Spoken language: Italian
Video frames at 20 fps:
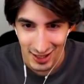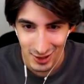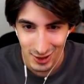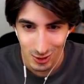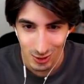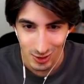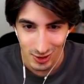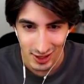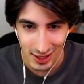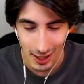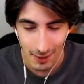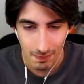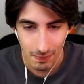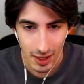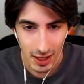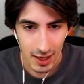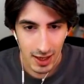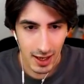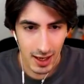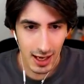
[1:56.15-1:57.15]
assurda.
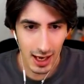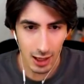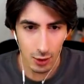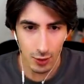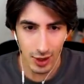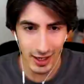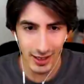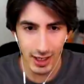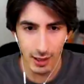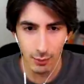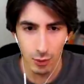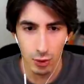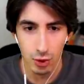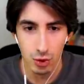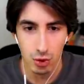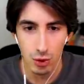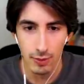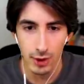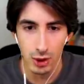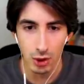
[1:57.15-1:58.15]
E allora andiamo
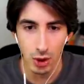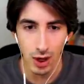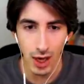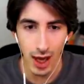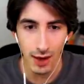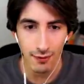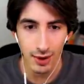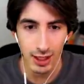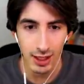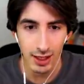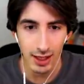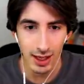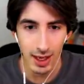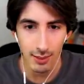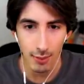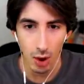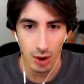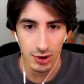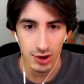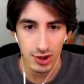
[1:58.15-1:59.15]
subito a vedere
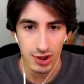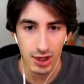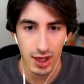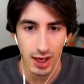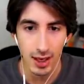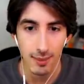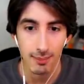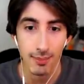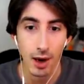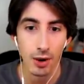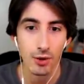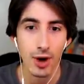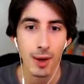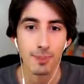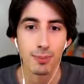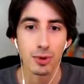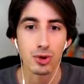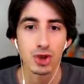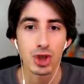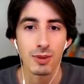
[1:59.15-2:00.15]
le mosse, ma non
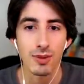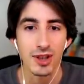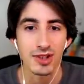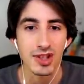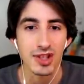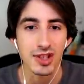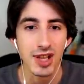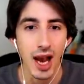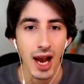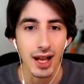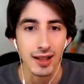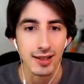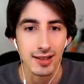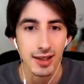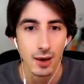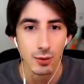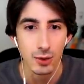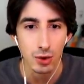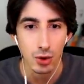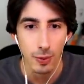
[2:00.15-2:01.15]
è possibile, si
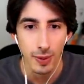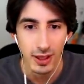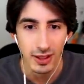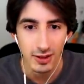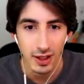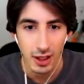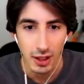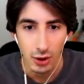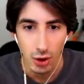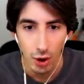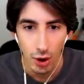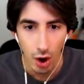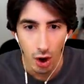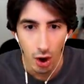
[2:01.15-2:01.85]
scansa questo pentito,